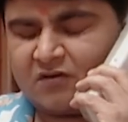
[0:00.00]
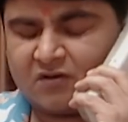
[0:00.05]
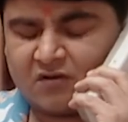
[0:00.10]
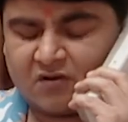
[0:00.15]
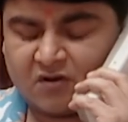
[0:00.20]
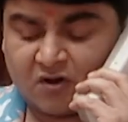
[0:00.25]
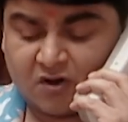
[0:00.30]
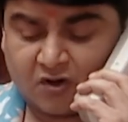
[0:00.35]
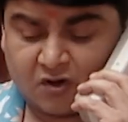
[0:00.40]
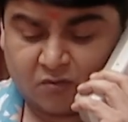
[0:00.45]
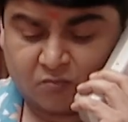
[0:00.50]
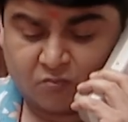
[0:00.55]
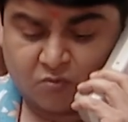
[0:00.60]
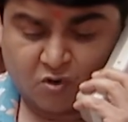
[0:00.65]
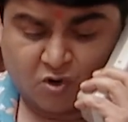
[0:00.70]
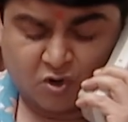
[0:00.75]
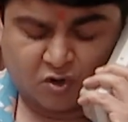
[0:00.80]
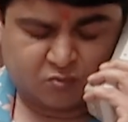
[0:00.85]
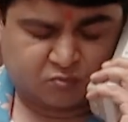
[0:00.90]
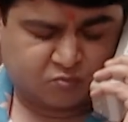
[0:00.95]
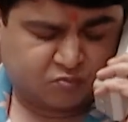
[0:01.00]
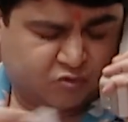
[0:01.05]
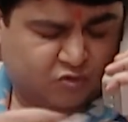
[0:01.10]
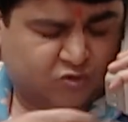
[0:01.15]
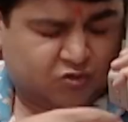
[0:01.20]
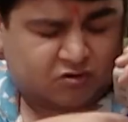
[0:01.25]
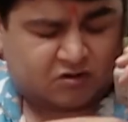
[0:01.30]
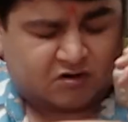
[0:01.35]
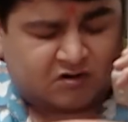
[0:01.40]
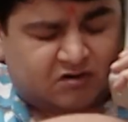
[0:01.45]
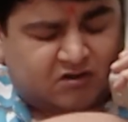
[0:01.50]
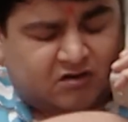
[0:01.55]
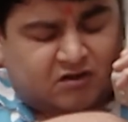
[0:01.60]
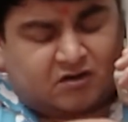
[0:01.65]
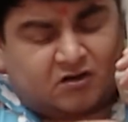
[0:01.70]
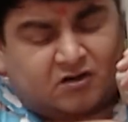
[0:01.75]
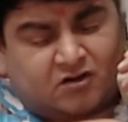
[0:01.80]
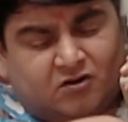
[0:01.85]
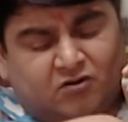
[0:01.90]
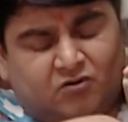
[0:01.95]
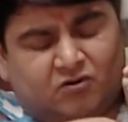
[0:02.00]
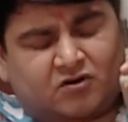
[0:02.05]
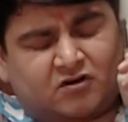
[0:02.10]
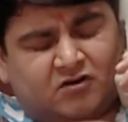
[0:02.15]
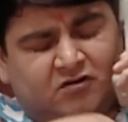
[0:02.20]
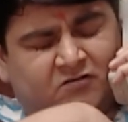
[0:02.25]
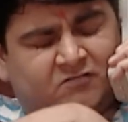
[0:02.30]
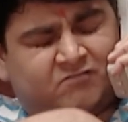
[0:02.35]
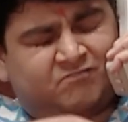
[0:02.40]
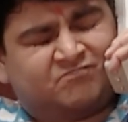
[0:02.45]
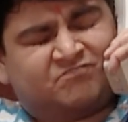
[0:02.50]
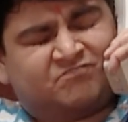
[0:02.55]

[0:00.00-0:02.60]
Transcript: यार बहुत भूख लगी है और ये